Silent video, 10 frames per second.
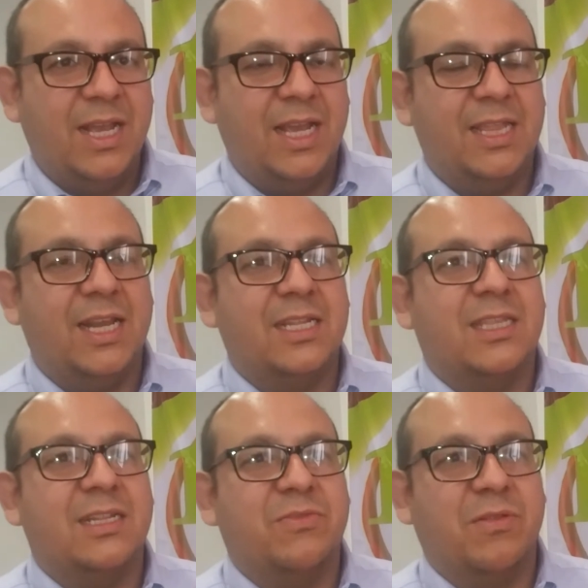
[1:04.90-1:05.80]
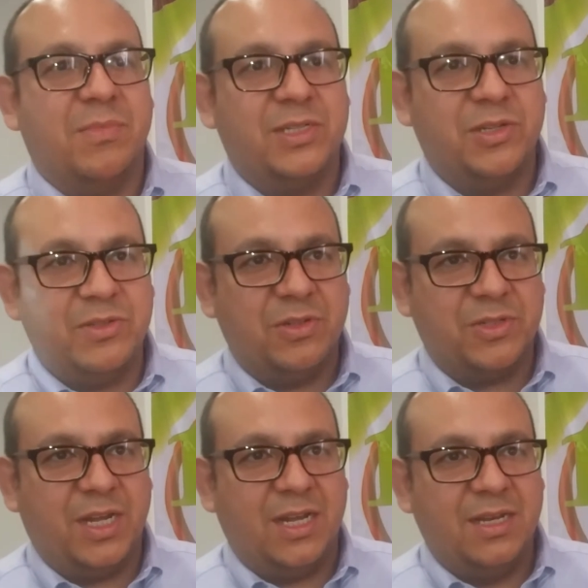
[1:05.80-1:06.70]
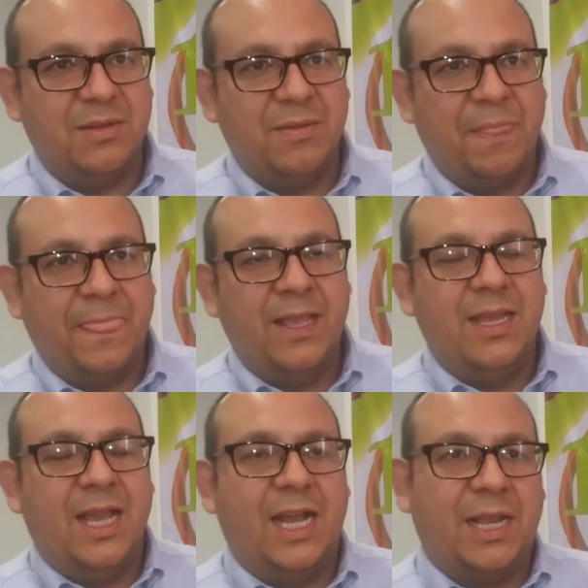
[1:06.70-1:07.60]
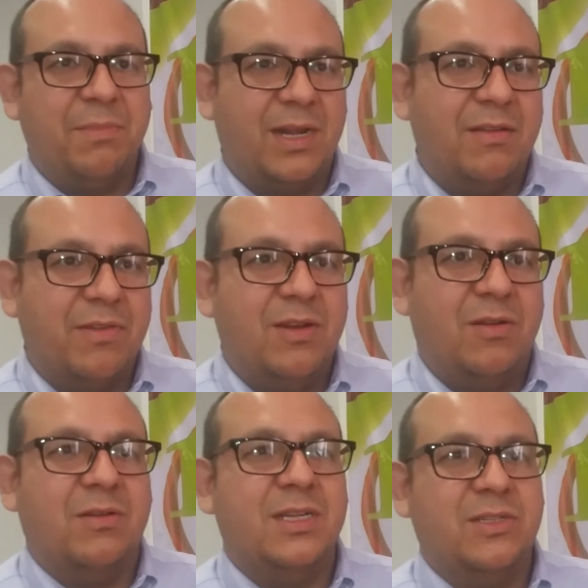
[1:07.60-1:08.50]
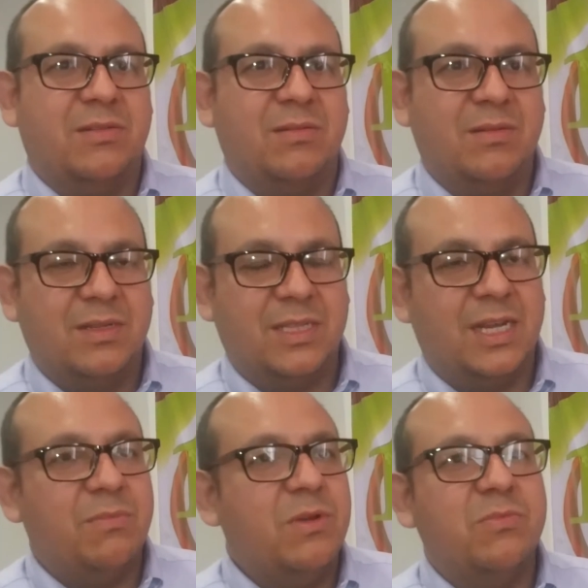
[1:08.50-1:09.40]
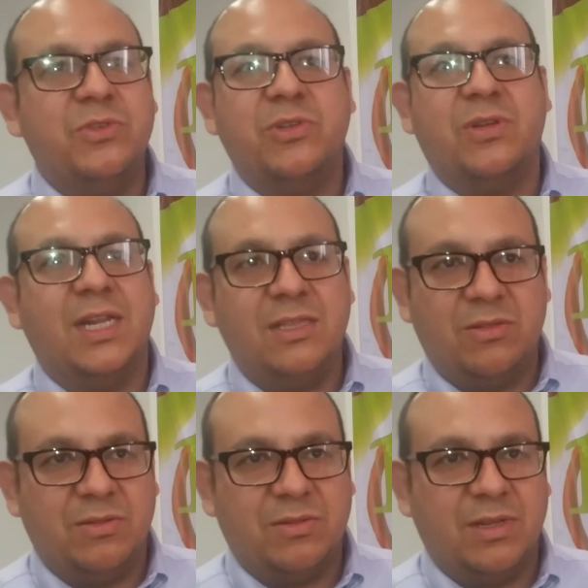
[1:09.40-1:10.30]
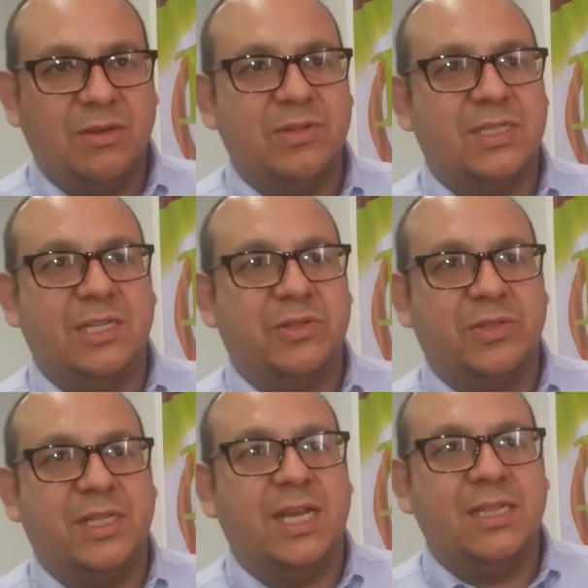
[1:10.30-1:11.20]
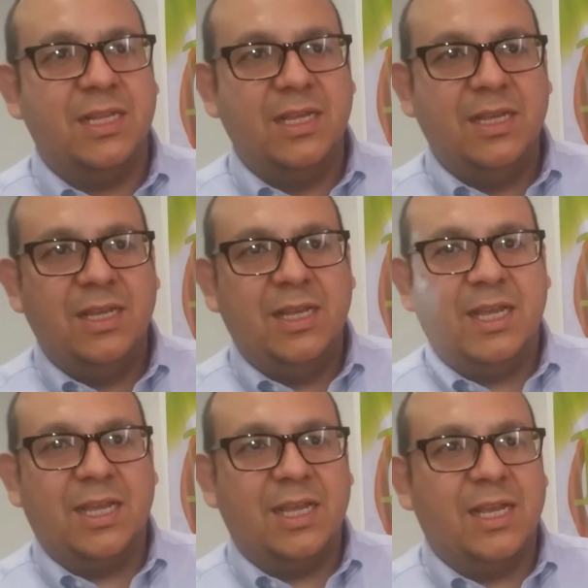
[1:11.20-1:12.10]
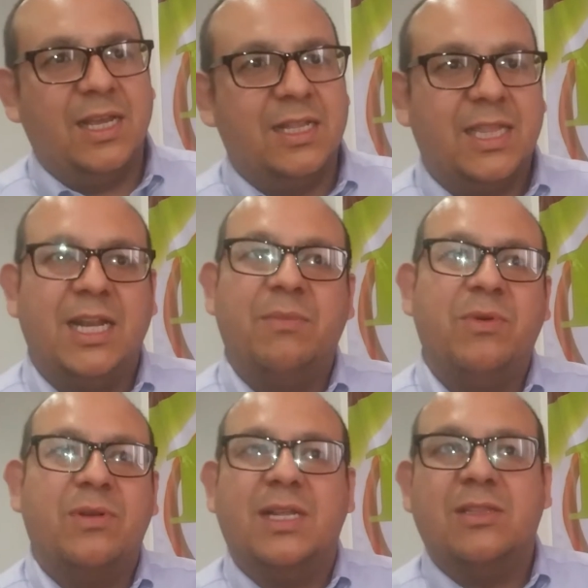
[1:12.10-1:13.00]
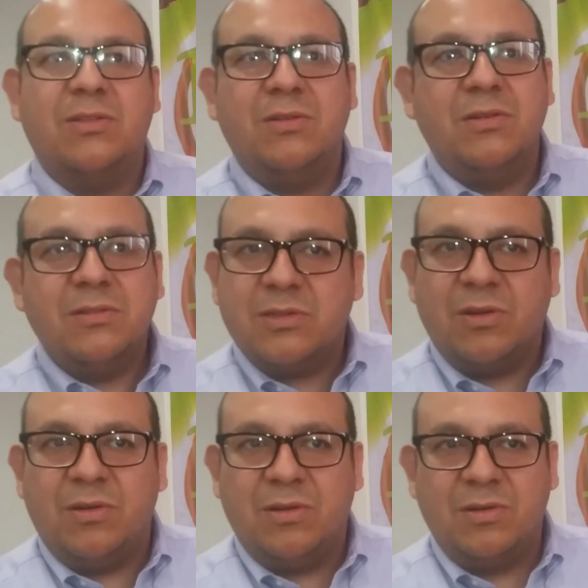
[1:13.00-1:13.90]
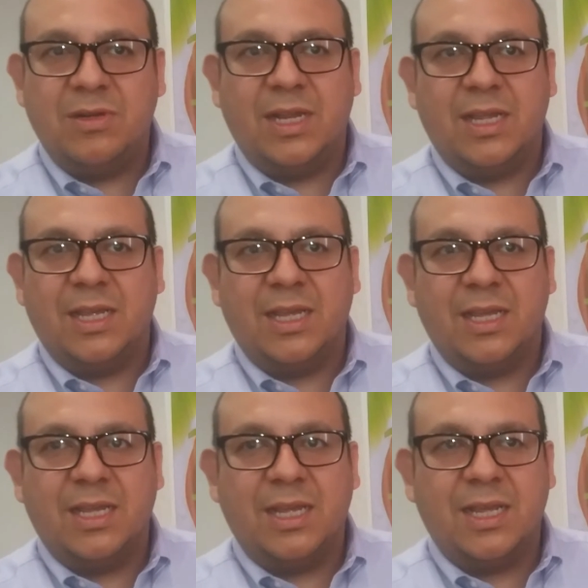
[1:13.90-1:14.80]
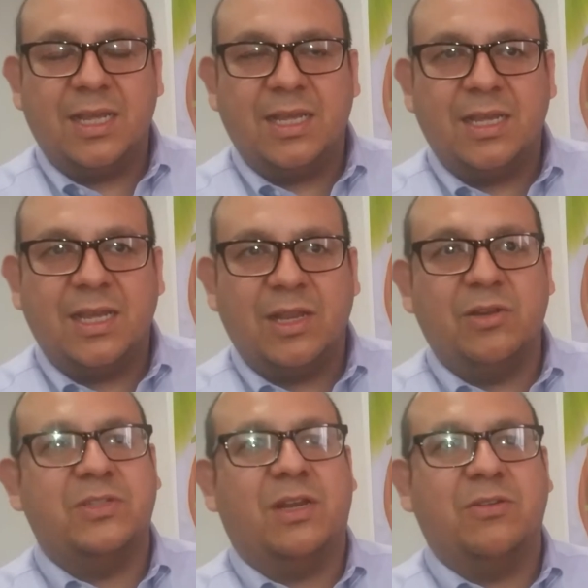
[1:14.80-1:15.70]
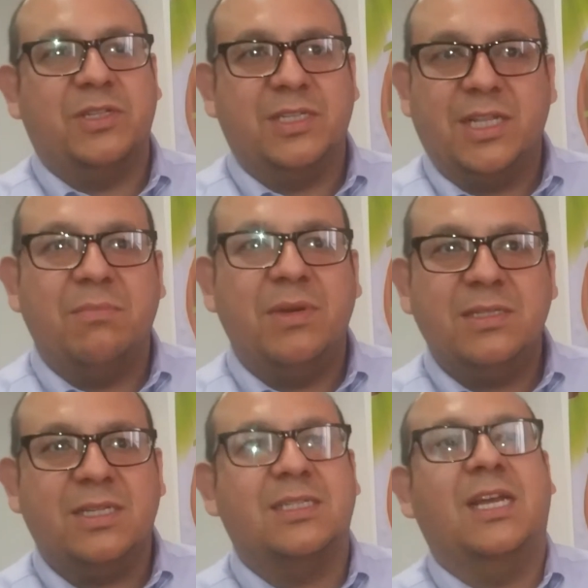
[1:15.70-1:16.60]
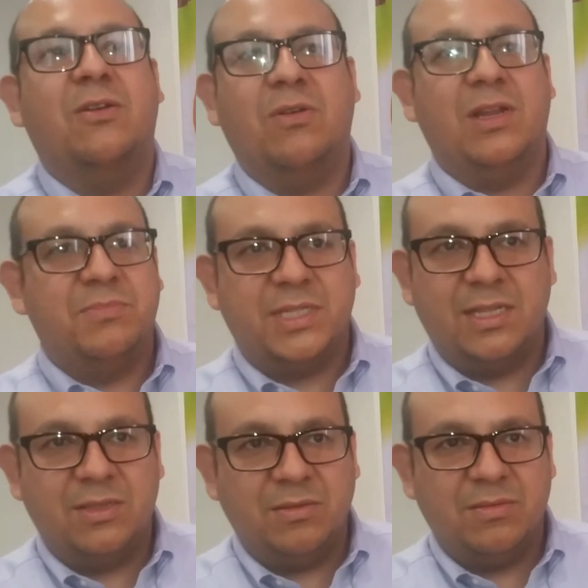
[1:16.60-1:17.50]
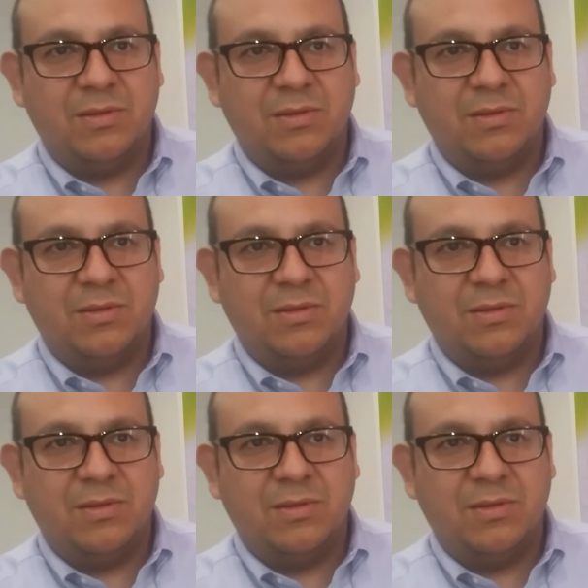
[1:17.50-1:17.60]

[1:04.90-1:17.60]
y de la transformación social. ¿A qué me refiero con esto? Tenemos muchos retos en nuestra sociedad. Eh, tenemos retos con eh, los ecosistemas que están colapsando,